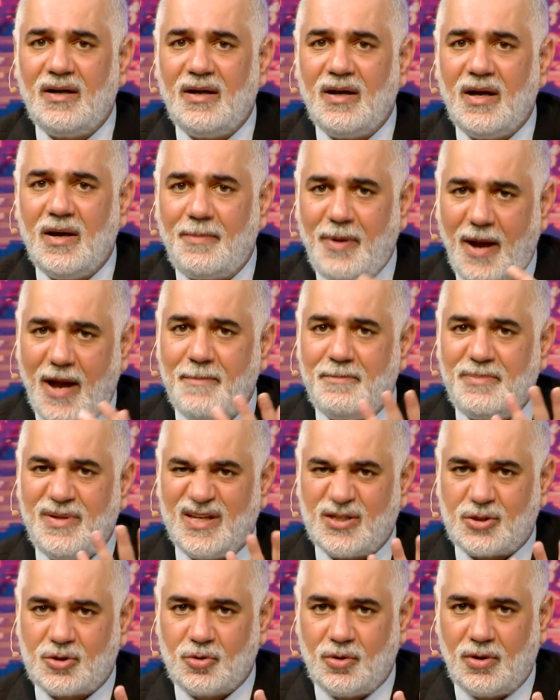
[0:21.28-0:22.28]
بحب
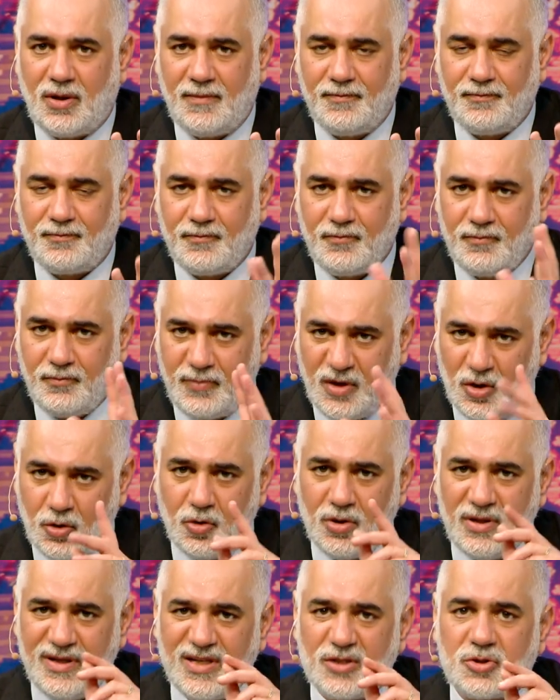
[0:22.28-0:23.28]
يسوع
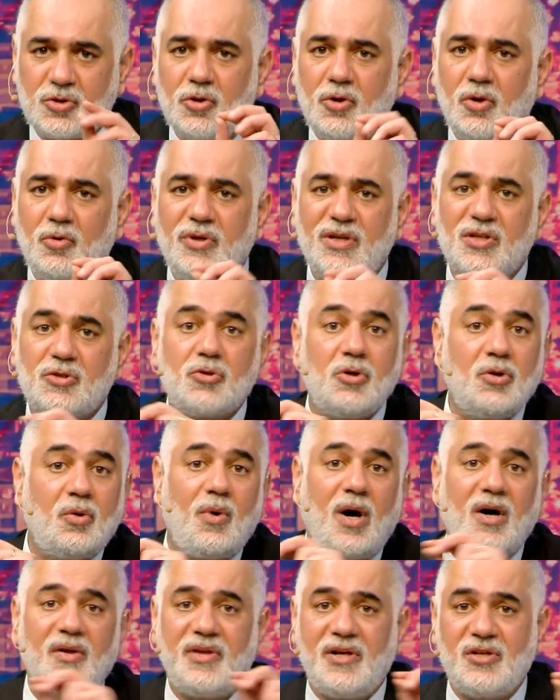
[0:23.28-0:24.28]
بيقول يسوع ويسوع
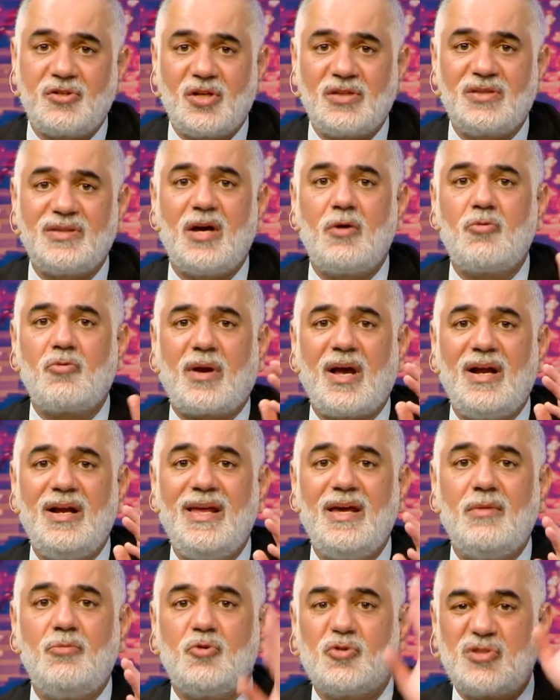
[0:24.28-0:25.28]
واضح جدا
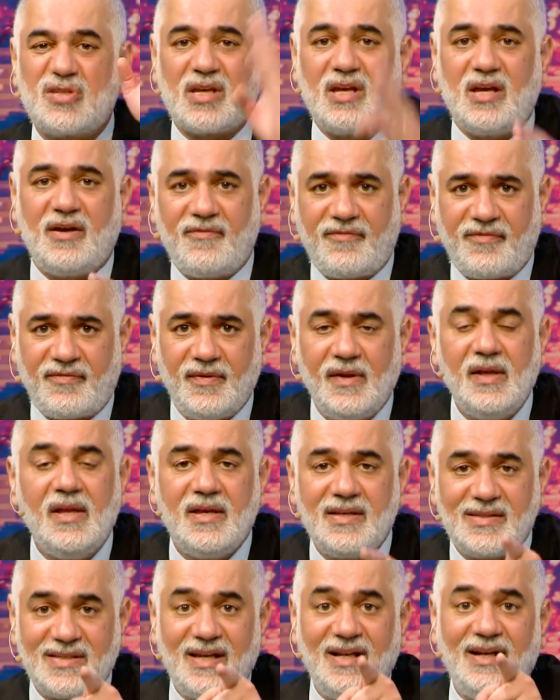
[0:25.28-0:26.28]
وكلامه صيف
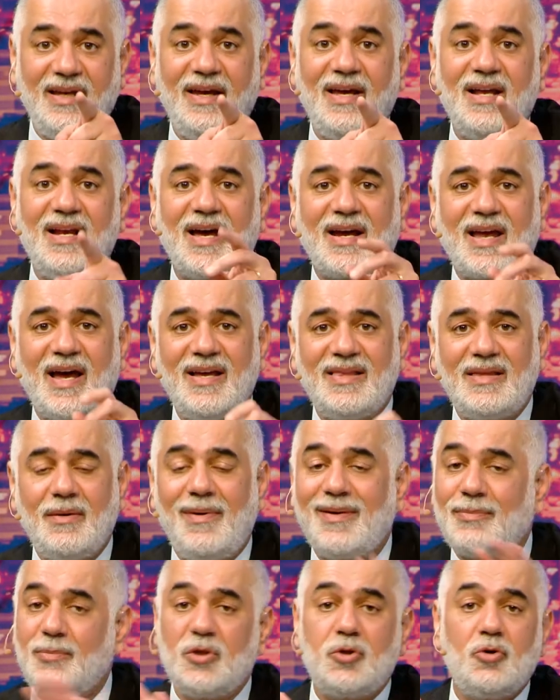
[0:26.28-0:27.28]
سأل حالك هيدا
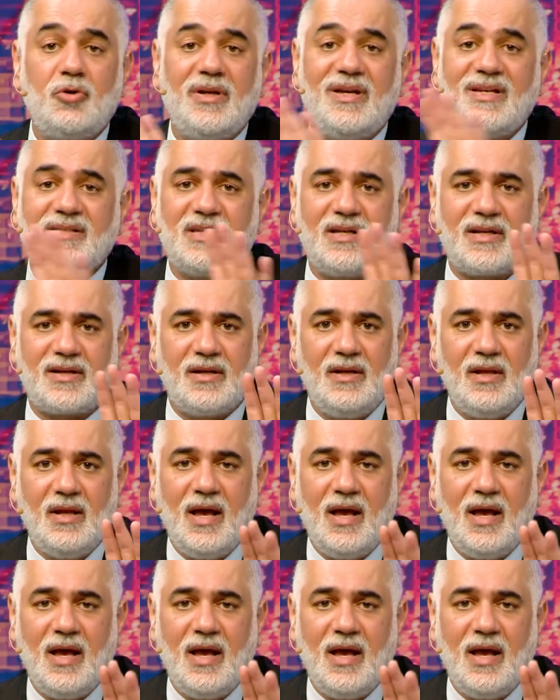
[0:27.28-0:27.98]
بدون أذر